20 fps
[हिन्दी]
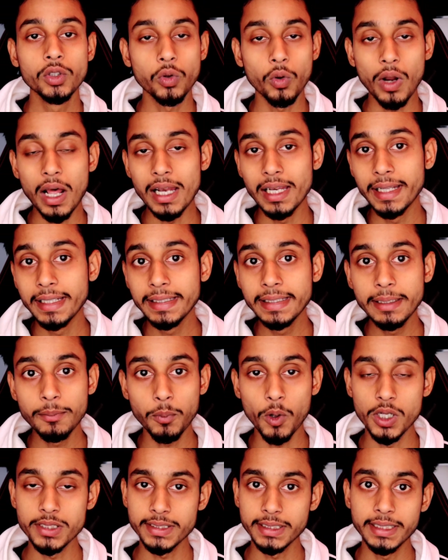थोड़ा लेंदी
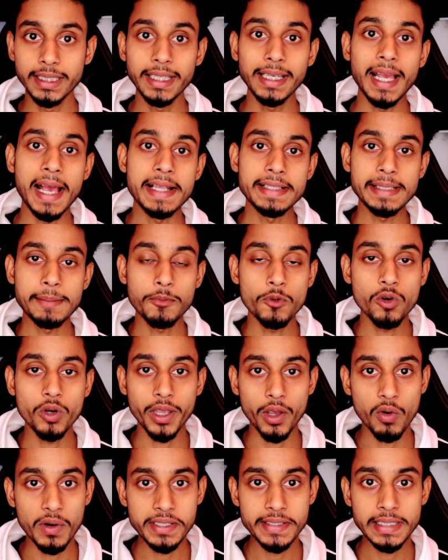प्रोसेस है कैसे आपको
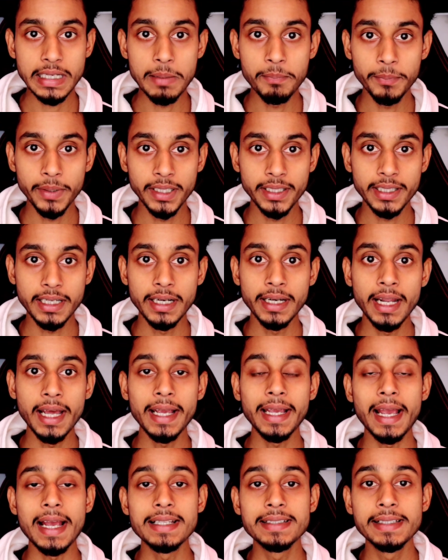के कंप्लीट करना
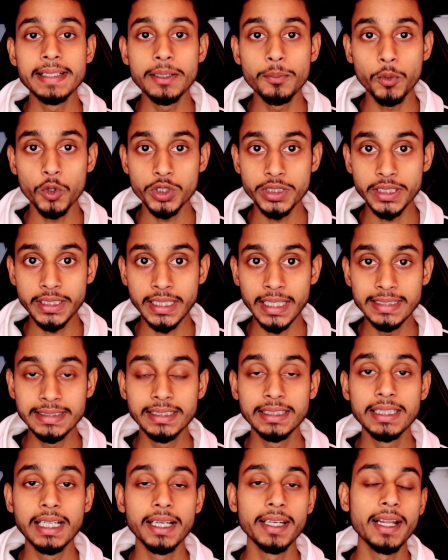है कैसे डिपोजिट
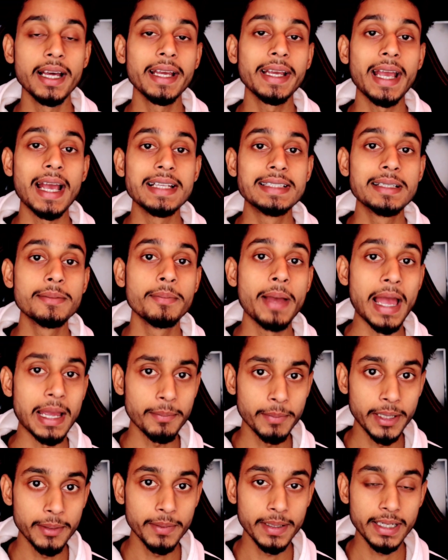करना है कैसे
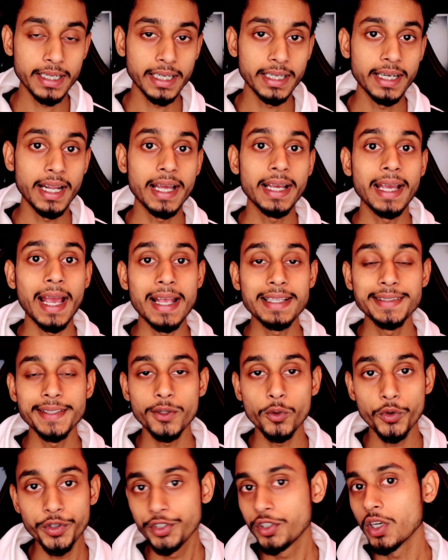बैंक प्रीपेयर करना है
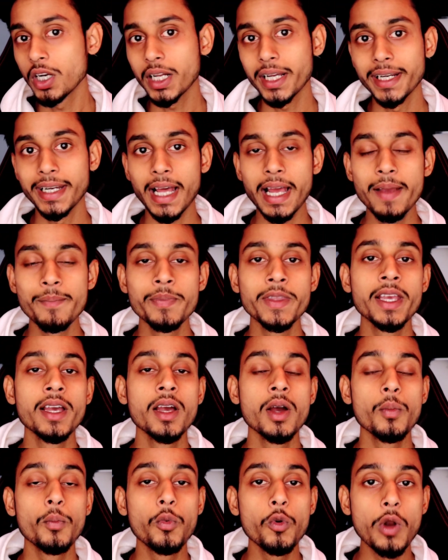कैसे विड्रॉल करना है
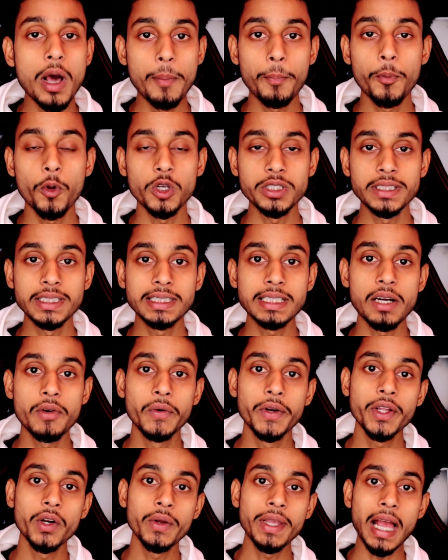पूरा प्रोसेस का
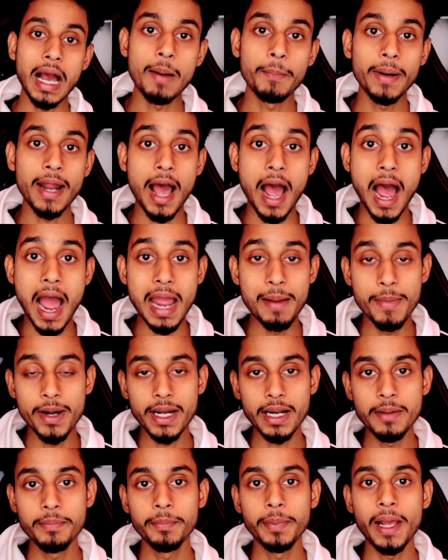वीडियो यहाँ पर आई
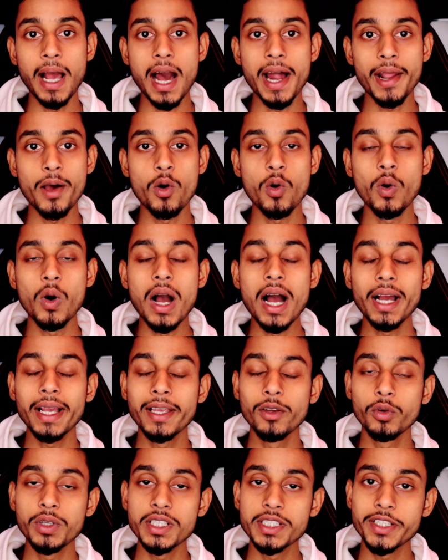बटन पे आ रहा होगा
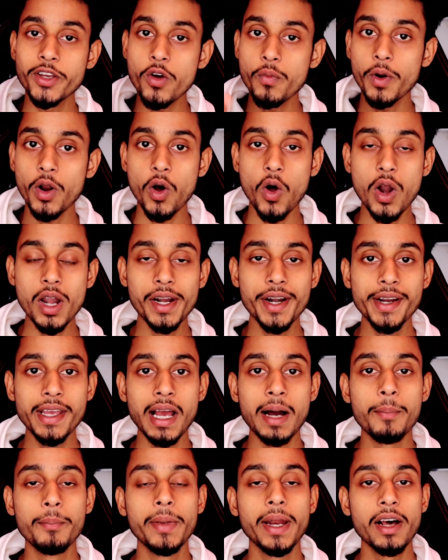क्योंकि इसके ऊपर
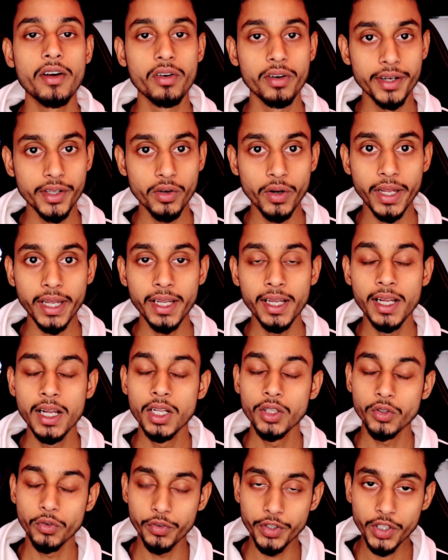ऑलरेडी मेरा वीडियो है
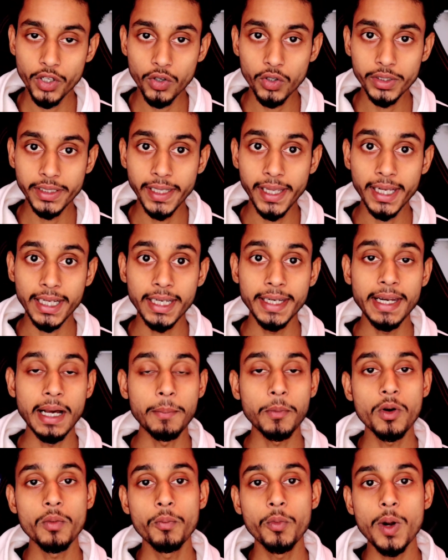तो वीडियो को देख लेना
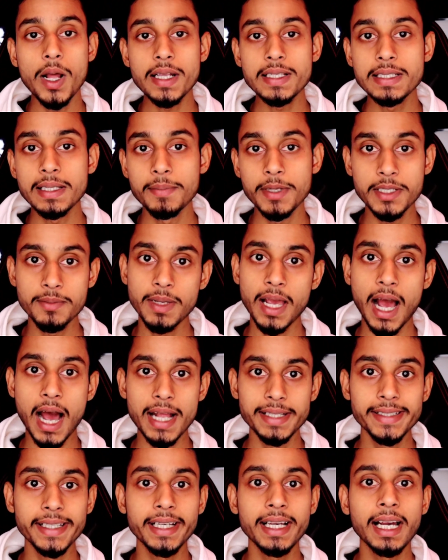आपको पूरा समझ में
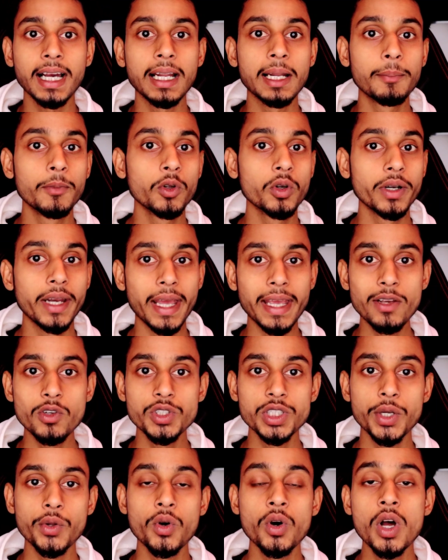आ जाएगा अगर आप लोग नए
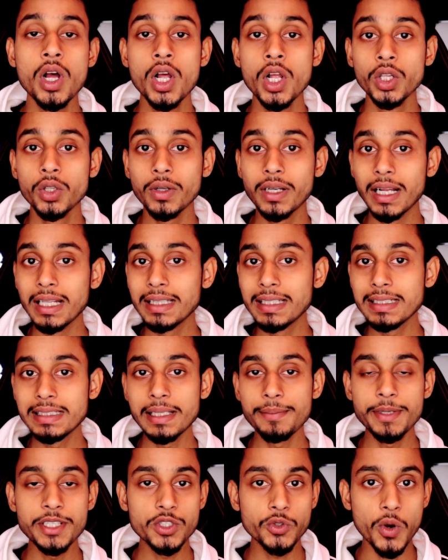यूज़र हो तो गलती
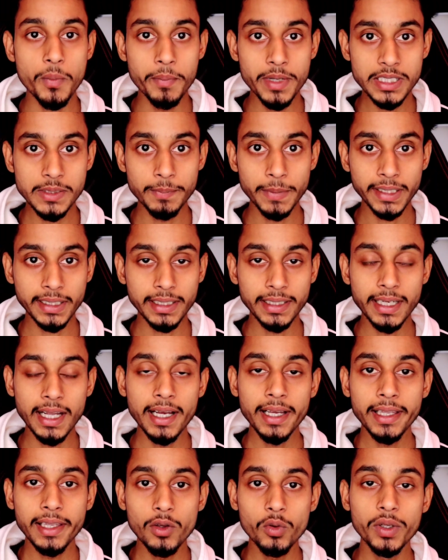से भी इसको मिस मत
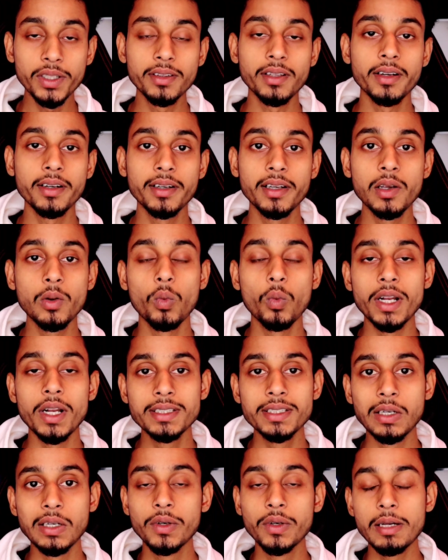करना क्योंकि
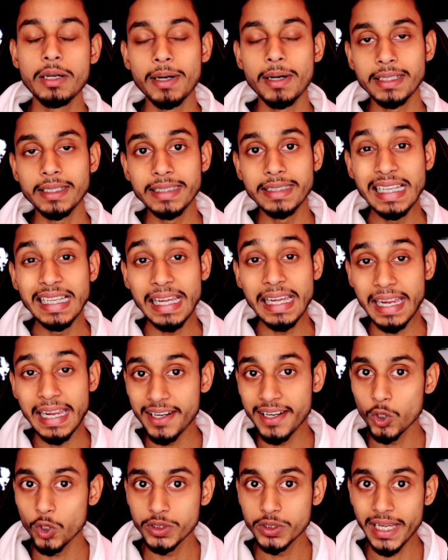31 जनवरी के बाद ये
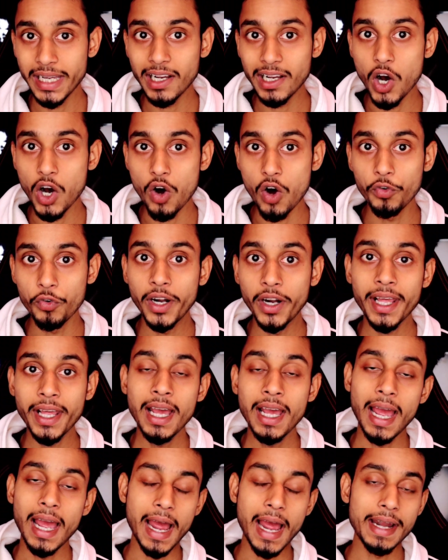एंड हो जाएगा ऑफर
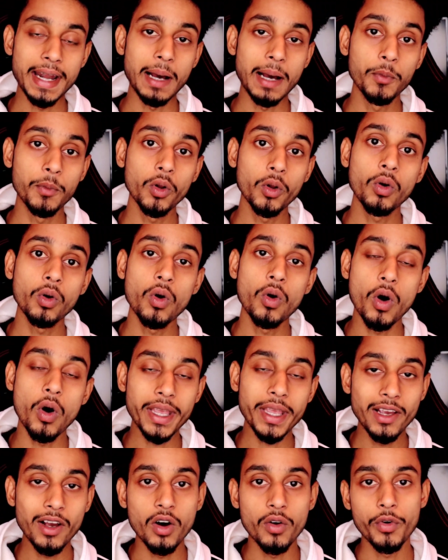एंड आप लोगों
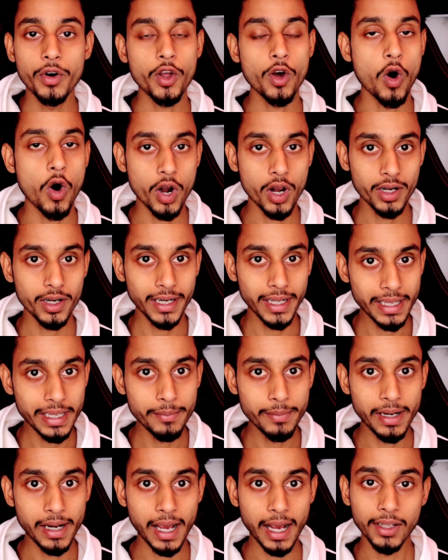को ये ऑफर और
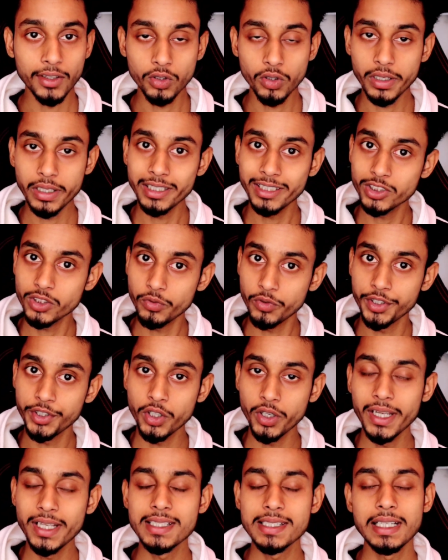नहीं मिलेगा तो ये जो
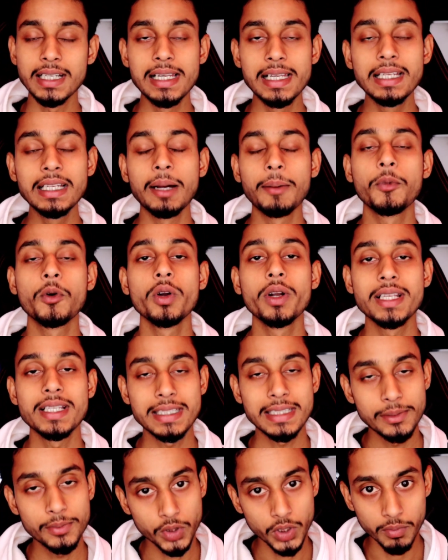वीडियो है इसका लिंक आपको
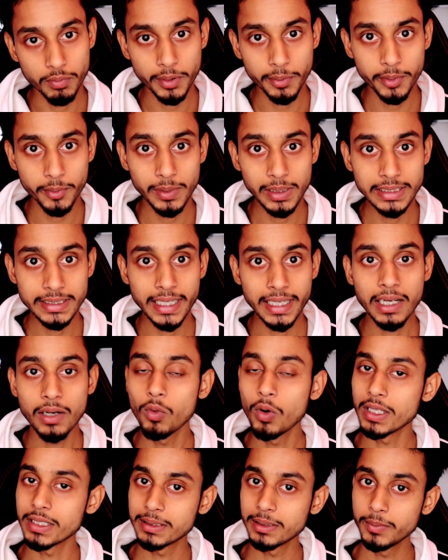डिस्क्रिप्शन पर भी मिल
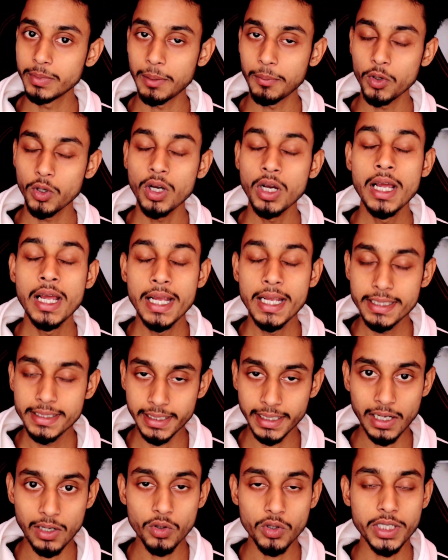जाएगा वहाँ से भी आप लोग
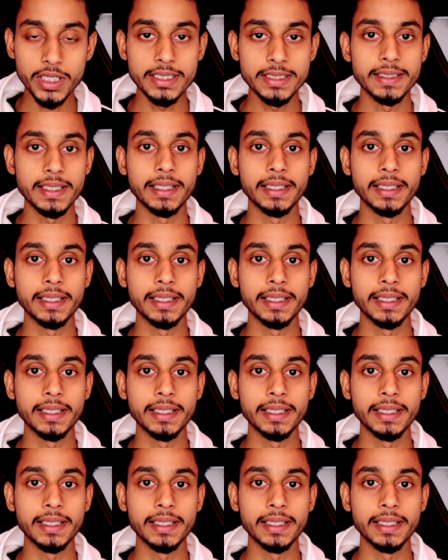चेकआउट कर